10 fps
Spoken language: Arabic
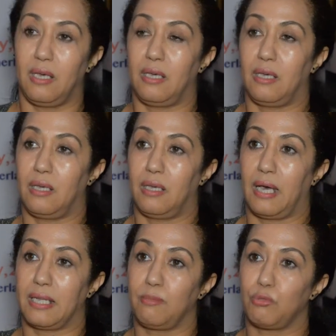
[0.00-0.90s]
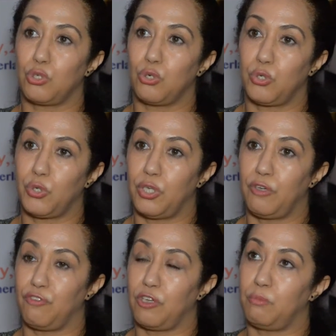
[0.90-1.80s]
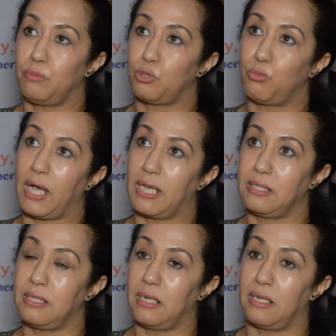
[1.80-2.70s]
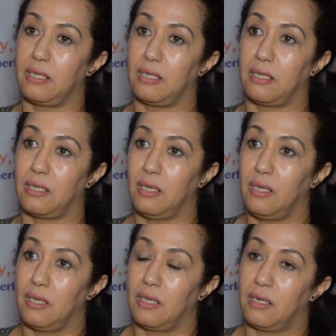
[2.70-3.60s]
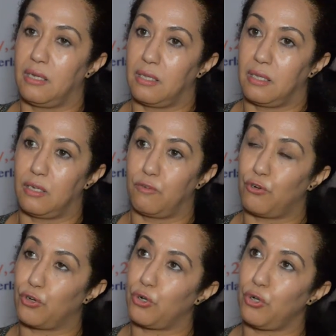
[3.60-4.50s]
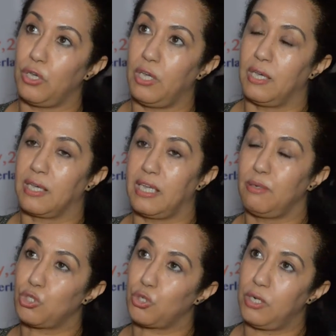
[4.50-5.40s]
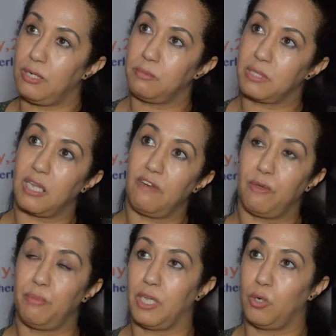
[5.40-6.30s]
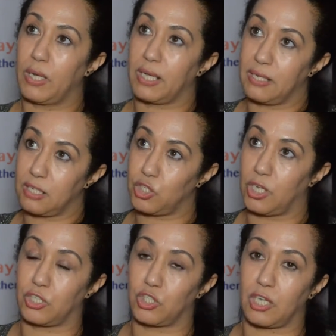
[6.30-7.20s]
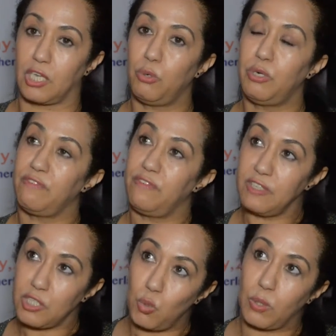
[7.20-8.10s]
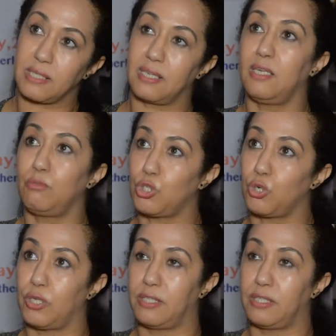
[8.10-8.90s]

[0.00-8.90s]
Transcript: آه، هذا المشروع آه، فيه مجموعه ديال آه، الفروع كاين مشروع اللي متكلفه به الوكاله الجهه الشرقيه وفي نفس الوقت كاين مشروع